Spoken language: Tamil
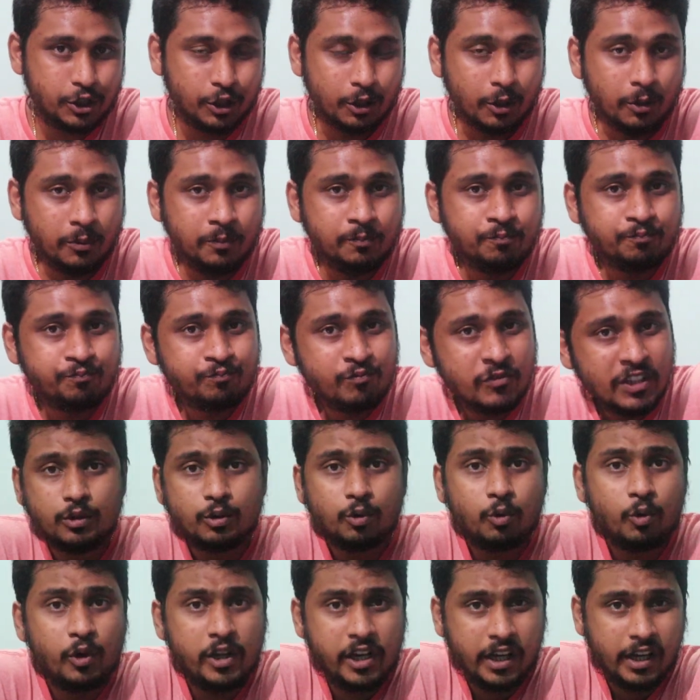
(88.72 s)
விஷயம்
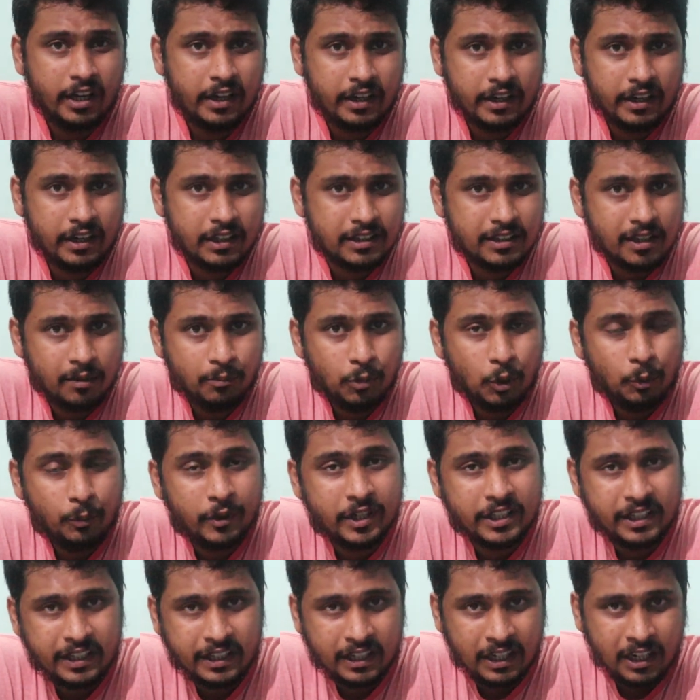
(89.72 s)
சூரிய கிரகணத்தை அப்போ
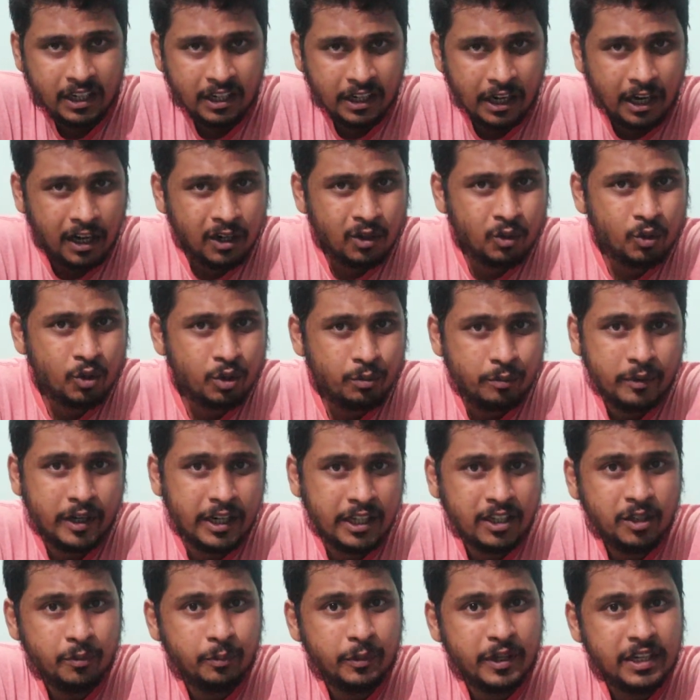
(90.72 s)
பார்த்தீங்கன்னா நானூறு
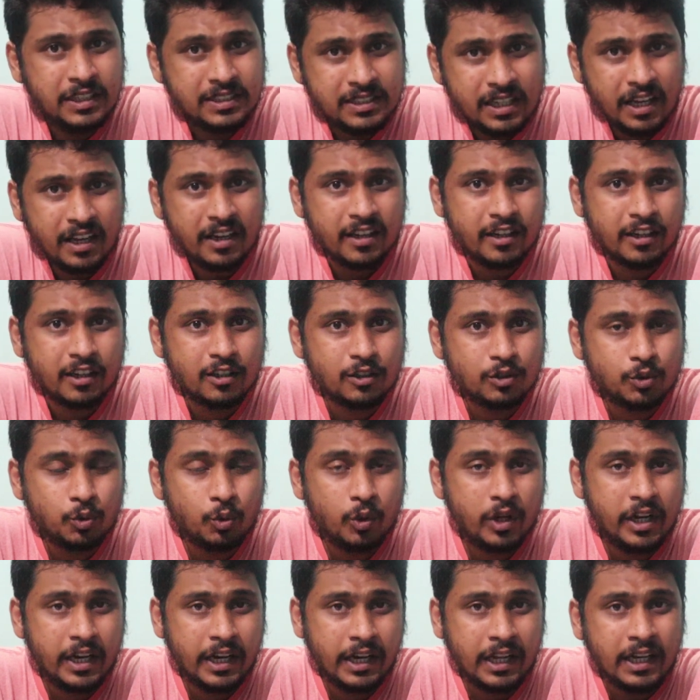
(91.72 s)
மடங்கு பெருசாக இருக்கிற
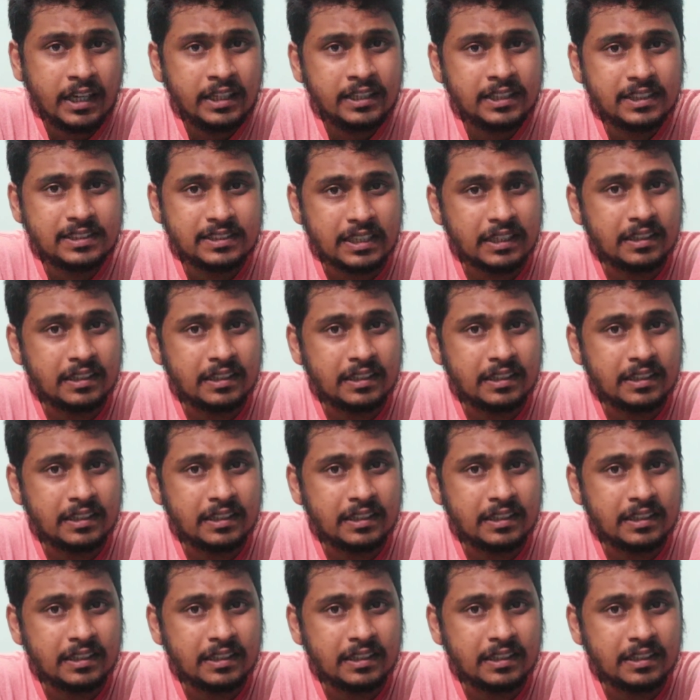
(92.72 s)
சூரியனை இந்த